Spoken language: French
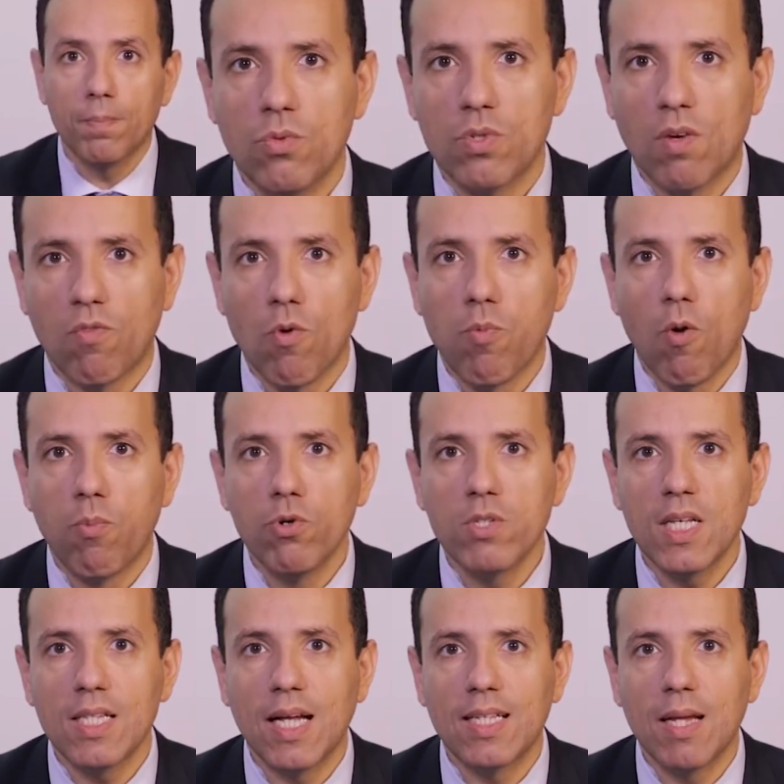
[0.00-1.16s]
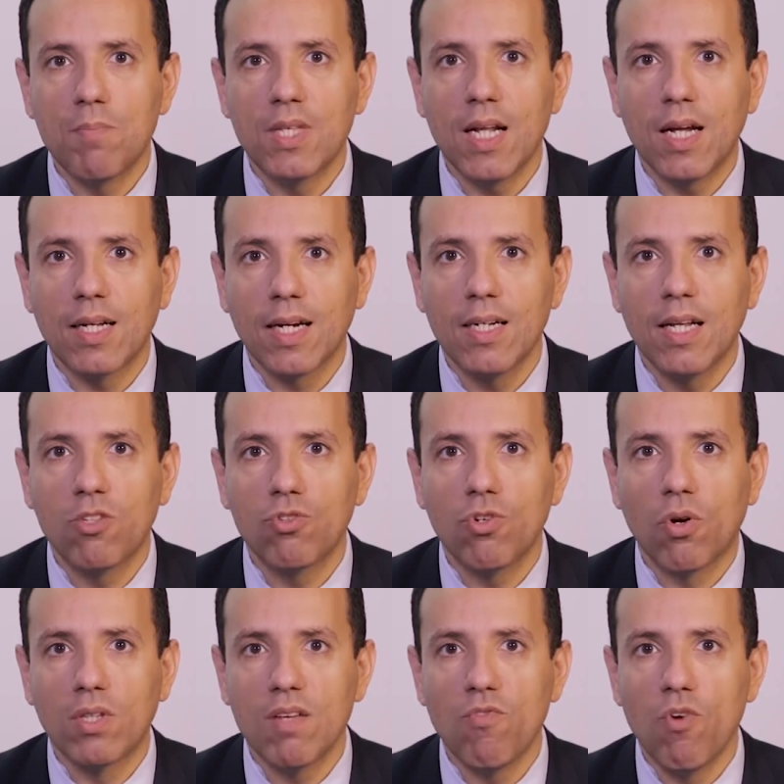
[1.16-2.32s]
Nous avons proposé d'adapter la grille de
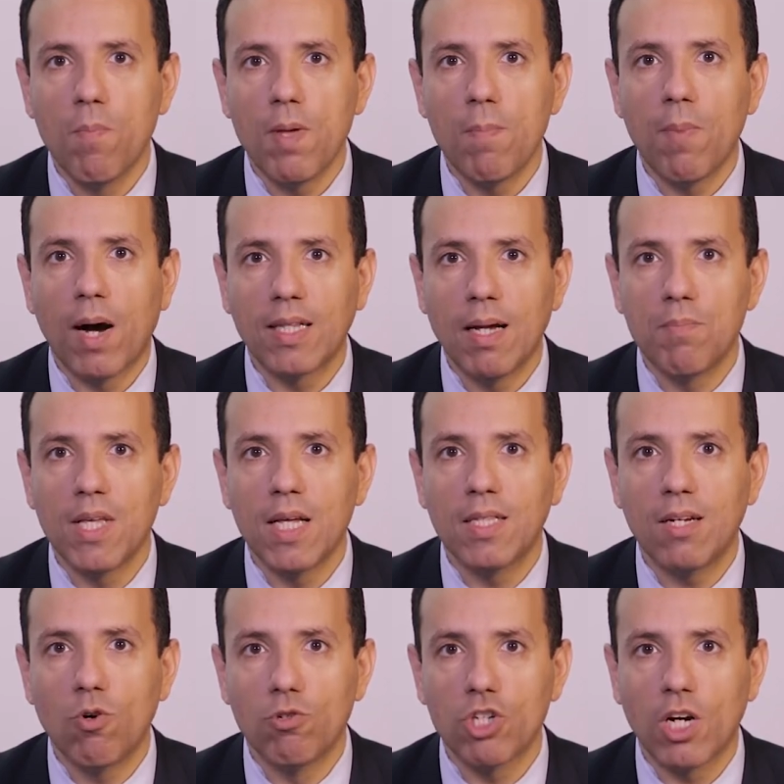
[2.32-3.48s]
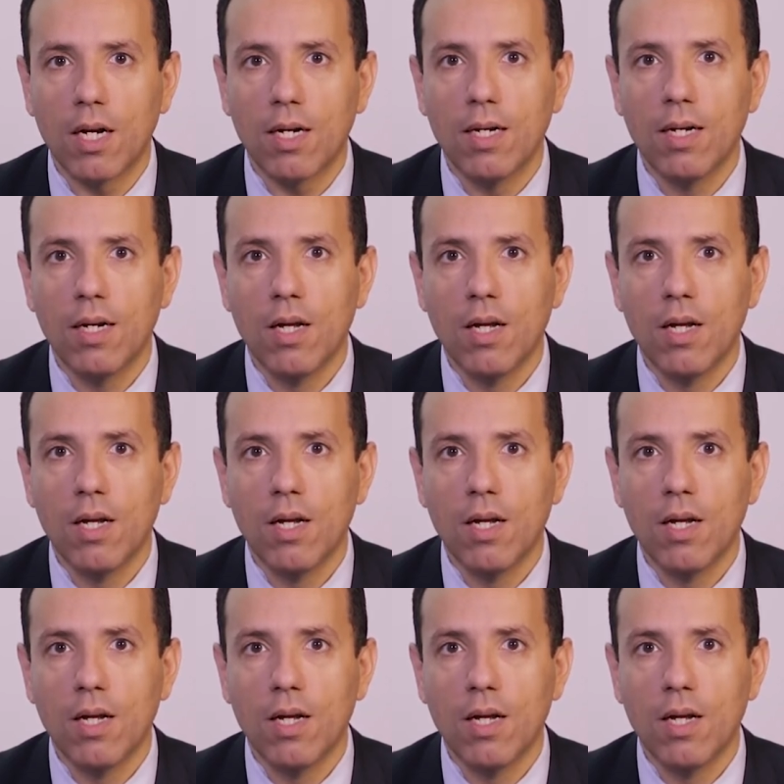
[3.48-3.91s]
lecture développée par Napiette et Gauchal.